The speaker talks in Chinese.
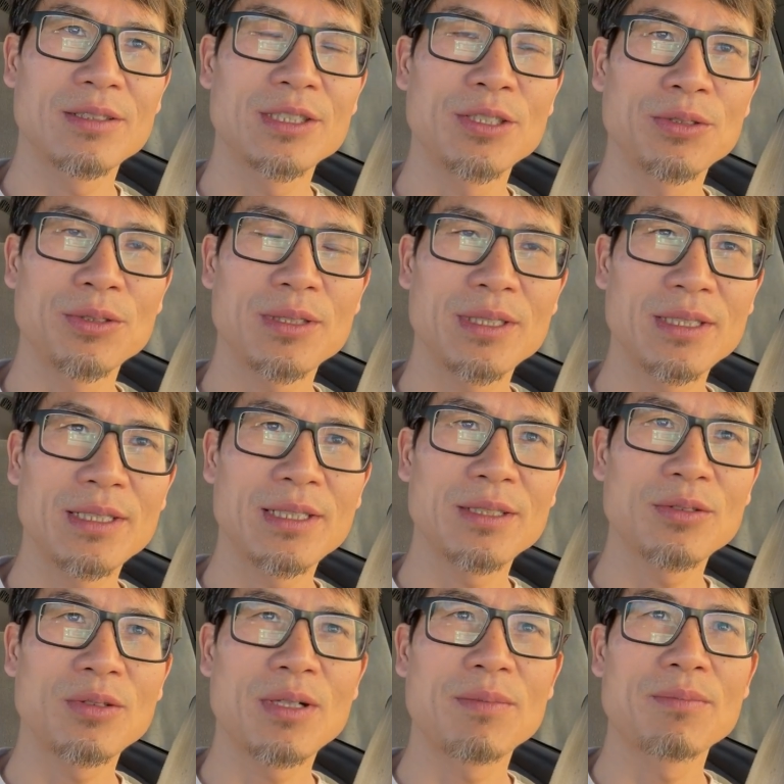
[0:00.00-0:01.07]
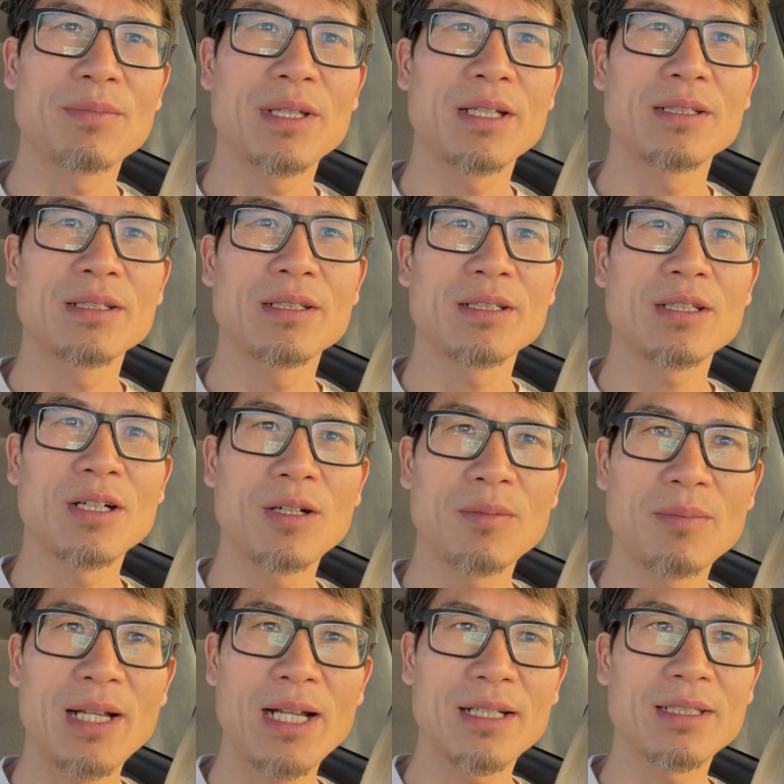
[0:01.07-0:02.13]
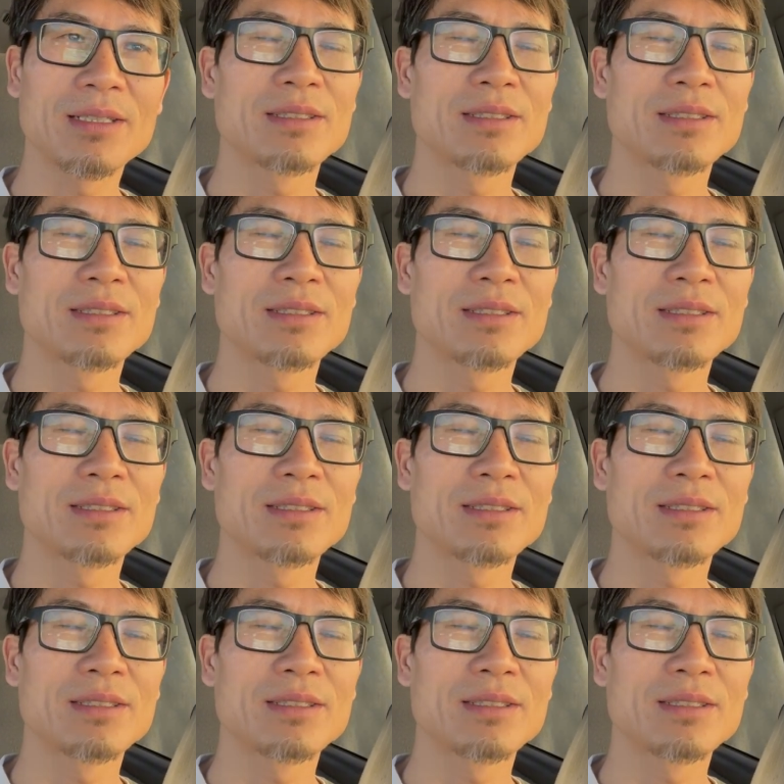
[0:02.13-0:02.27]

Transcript: 纽约的那个短片的 callback